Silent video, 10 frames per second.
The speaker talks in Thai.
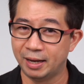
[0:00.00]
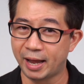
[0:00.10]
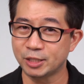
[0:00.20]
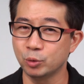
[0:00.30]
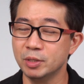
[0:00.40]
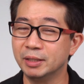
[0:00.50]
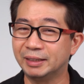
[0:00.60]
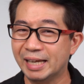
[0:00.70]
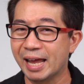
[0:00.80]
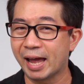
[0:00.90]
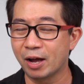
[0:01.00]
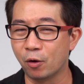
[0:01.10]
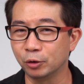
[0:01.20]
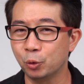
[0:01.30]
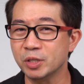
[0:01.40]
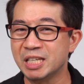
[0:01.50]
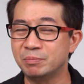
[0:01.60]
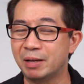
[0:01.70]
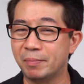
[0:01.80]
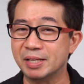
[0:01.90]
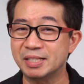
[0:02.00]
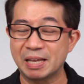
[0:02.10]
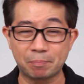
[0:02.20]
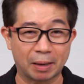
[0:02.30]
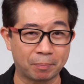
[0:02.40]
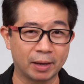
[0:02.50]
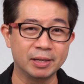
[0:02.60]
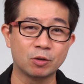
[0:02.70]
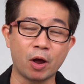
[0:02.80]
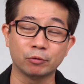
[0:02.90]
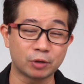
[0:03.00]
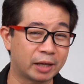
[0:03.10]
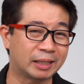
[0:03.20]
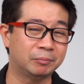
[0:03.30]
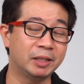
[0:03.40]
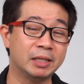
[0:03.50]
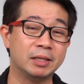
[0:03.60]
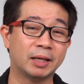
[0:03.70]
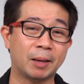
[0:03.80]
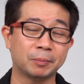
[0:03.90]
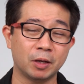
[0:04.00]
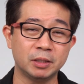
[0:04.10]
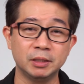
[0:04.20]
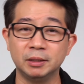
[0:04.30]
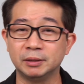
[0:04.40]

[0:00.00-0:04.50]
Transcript: และจุดหนึ่งที่ AI ของตัวชิป Dimensity 8100 Ultra ทำได้ดีนะครับก็คื